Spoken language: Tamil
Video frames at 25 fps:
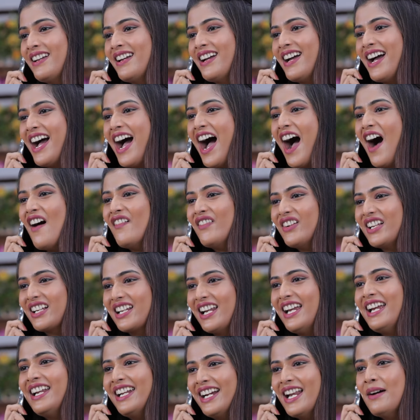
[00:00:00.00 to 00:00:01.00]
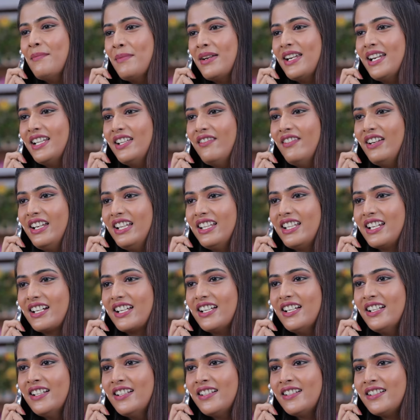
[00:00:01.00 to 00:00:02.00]
ஏய் அவனுக்குலாம் என்னடா மரியாதை
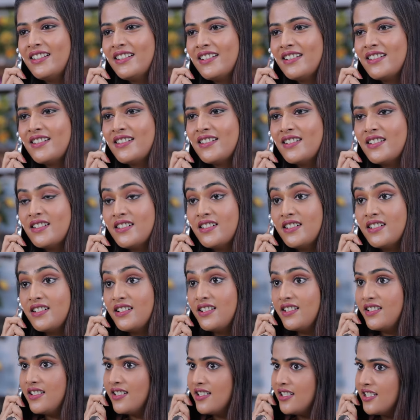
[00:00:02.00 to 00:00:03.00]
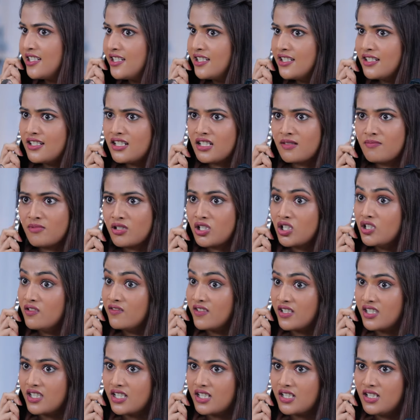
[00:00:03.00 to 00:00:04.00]
வேண்டியிருக்கு நேர்ல
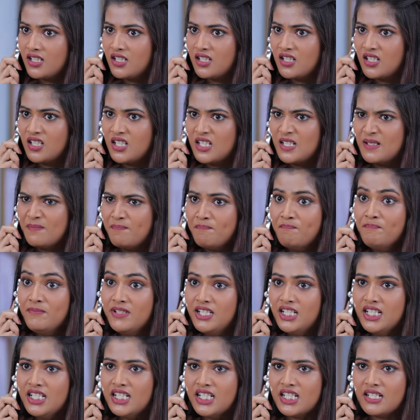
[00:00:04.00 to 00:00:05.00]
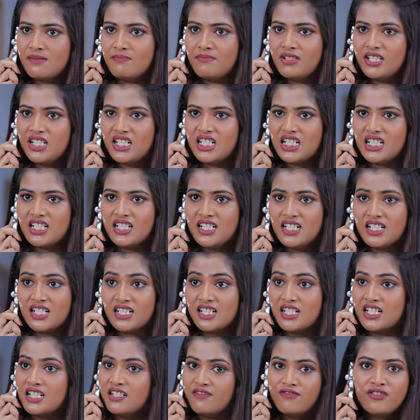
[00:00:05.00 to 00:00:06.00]
மட்டும் வந்த மிதிக்கிற மிதில
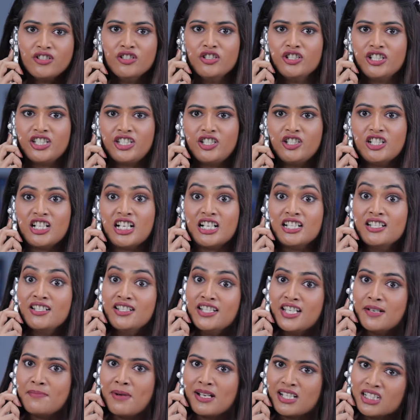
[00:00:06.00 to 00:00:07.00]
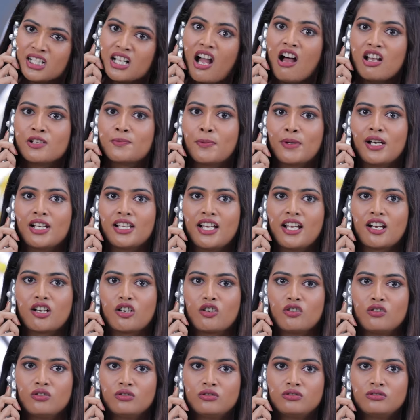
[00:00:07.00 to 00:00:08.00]
நீ அவனும் அஞ்சு மாசத்துக்கு ஹாஸ்பிட்டல்ல
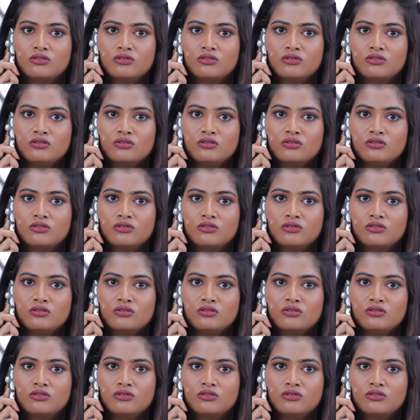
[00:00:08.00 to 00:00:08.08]
தான்